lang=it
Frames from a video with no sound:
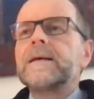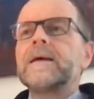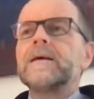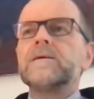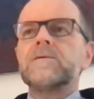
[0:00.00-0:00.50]

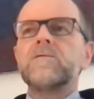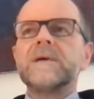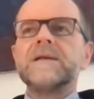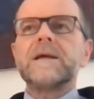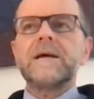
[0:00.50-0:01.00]
che, eh,
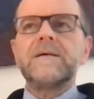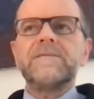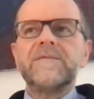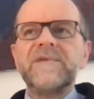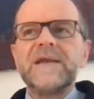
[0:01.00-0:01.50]
come dire,
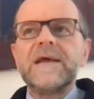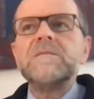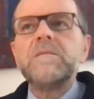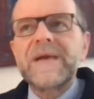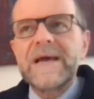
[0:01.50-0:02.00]
viene
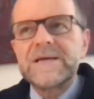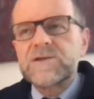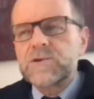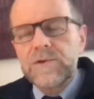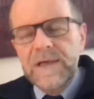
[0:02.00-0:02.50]

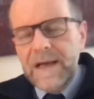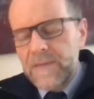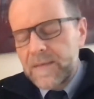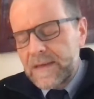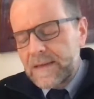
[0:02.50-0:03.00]
impresso di
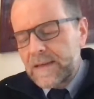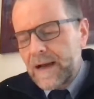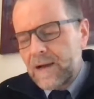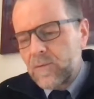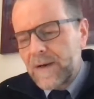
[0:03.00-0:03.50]
cambiamenti
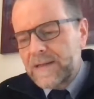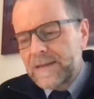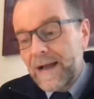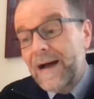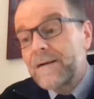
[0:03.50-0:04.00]

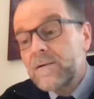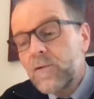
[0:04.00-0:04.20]
all'umanità.